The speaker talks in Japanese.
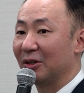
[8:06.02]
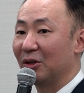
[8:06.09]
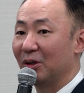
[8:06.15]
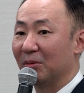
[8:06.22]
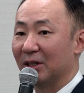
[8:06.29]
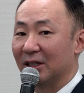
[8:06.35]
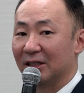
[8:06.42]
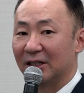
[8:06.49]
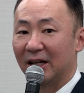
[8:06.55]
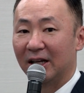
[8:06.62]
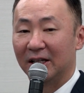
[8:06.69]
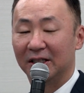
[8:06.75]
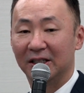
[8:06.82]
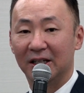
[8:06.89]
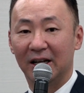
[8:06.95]
例えばですね
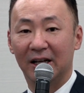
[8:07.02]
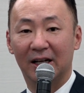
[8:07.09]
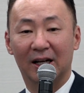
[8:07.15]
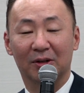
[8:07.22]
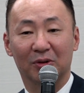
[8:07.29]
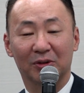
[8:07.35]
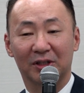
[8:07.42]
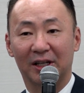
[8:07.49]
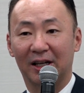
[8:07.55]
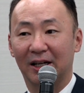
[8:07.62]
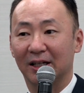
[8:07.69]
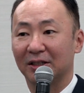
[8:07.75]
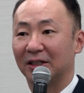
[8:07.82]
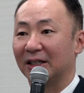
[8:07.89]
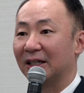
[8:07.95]
1年間の生
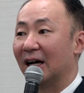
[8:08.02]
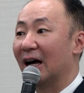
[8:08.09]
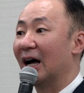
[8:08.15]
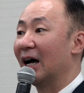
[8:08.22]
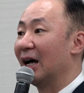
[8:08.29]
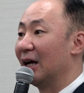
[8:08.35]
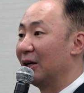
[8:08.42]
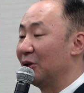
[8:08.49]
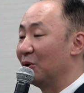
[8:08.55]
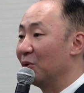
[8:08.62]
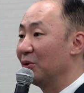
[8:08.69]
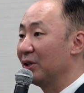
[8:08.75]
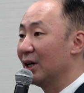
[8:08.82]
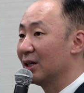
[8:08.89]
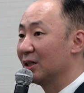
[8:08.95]
活費が
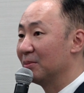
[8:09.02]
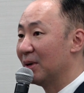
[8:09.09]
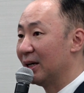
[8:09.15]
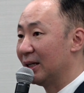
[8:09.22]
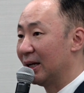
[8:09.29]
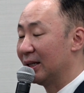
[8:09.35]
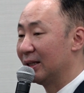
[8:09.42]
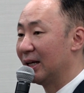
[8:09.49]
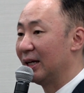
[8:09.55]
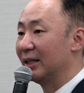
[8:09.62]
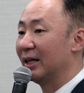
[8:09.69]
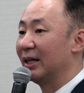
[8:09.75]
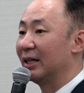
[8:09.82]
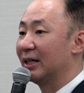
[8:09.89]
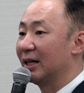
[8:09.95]
400万円大
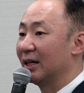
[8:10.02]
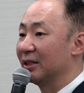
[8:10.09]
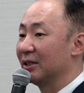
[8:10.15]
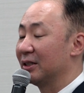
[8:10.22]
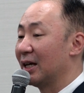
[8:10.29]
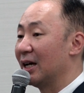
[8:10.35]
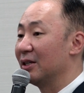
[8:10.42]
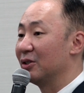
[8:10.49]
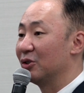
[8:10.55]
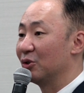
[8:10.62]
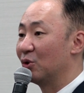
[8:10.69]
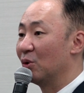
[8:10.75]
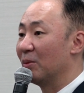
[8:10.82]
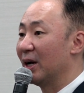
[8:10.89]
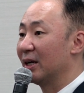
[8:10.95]
体1ヶ月
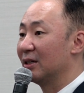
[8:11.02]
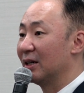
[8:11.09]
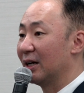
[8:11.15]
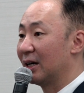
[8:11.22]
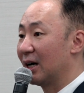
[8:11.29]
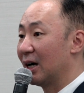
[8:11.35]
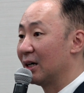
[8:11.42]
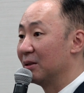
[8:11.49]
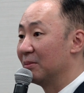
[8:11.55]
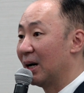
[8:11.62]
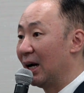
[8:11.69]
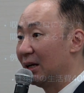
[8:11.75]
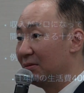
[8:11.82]
35万円ぐらいかかる場合